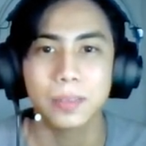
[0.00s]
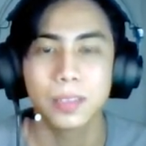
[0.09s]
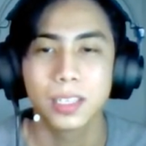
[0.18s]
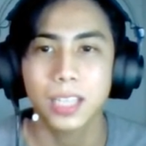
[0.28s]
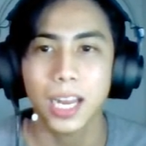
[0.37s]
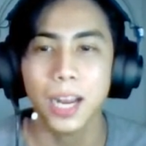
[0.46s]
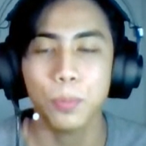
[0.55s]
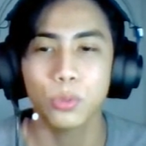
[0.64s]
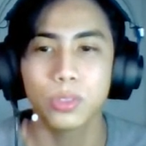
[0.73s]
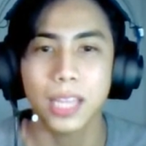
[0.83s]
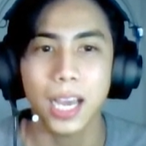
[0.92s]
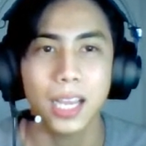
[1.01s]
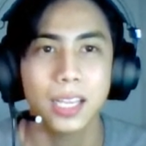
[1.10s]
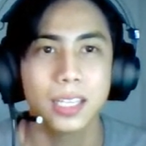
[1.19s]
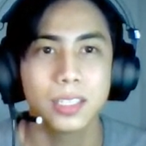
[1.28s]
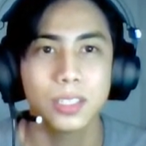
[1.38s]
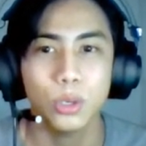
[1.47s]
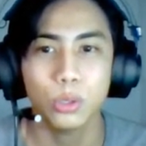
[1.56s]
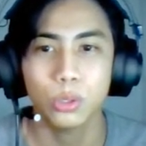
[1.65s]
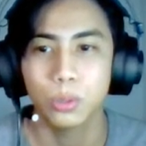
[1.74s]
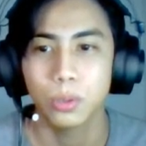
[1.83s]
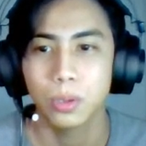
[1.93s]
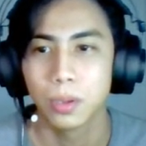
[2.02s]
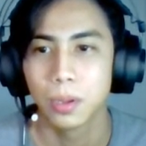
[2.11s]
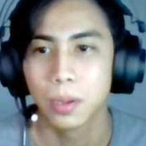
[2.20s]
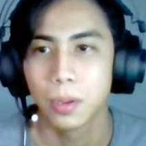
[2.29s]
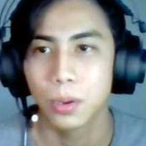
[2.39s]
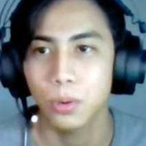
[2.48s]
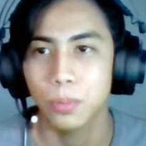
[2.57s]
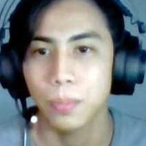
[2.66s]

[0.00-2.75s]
Saan napunta? Sino to? Oh, may